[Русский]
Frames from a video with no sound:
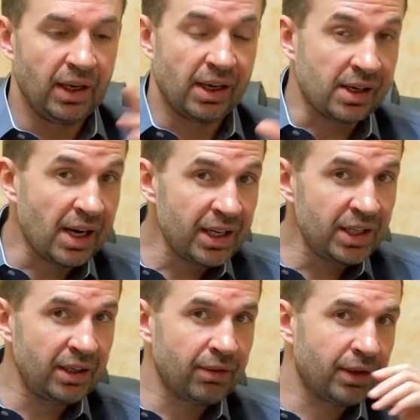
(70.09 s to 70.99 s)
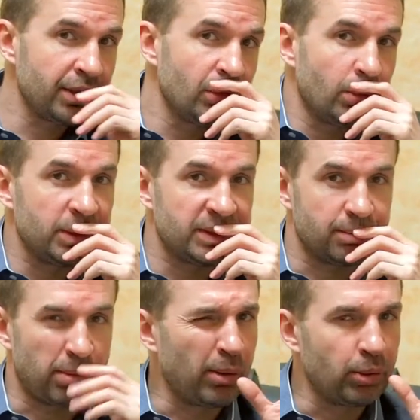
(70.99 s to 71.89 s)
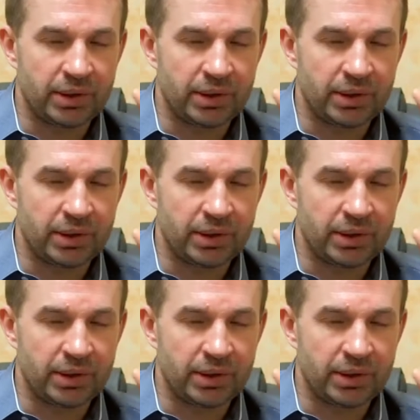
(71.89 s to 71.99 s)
Ранее в одном из, по-моему,